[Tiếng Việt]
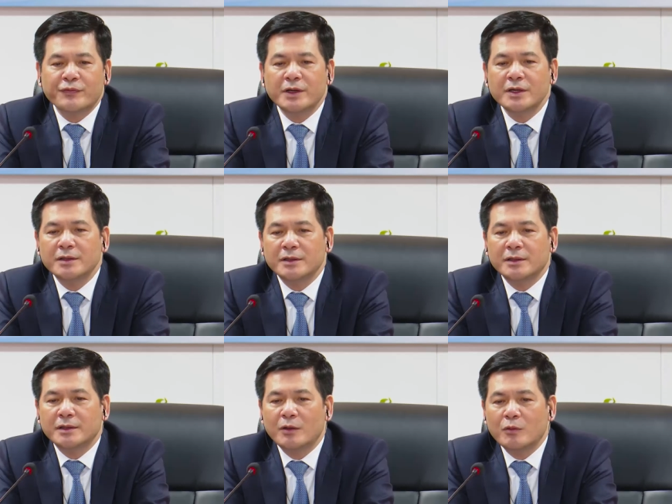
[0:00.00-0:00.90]
ra những ý
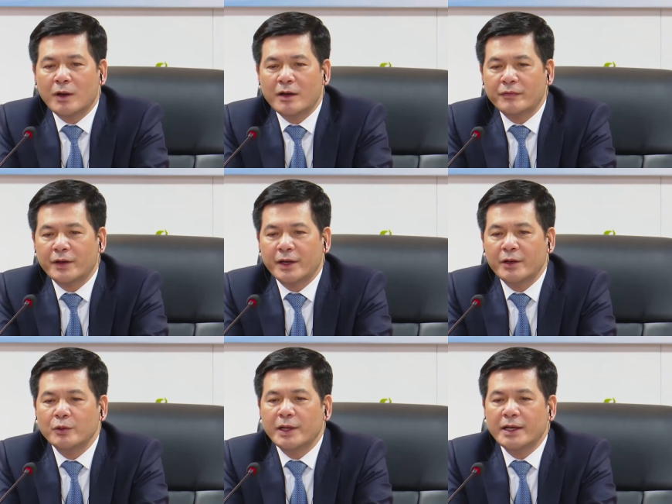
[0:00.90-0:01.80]
tưởng thiết thực trong việc
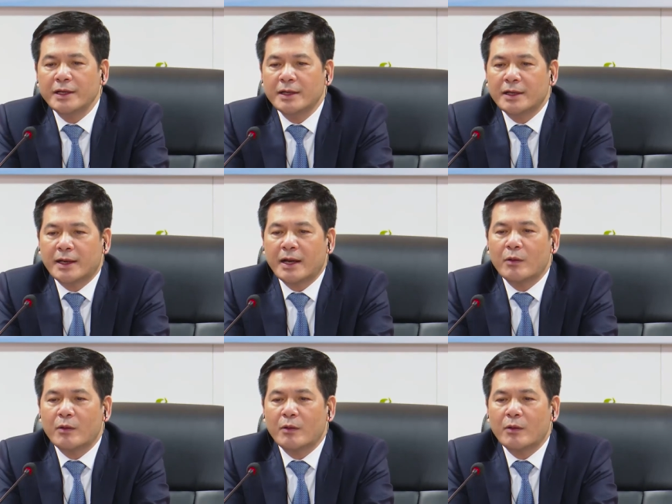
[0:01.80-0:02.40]
quản lý cuộc khủng hoảng kinh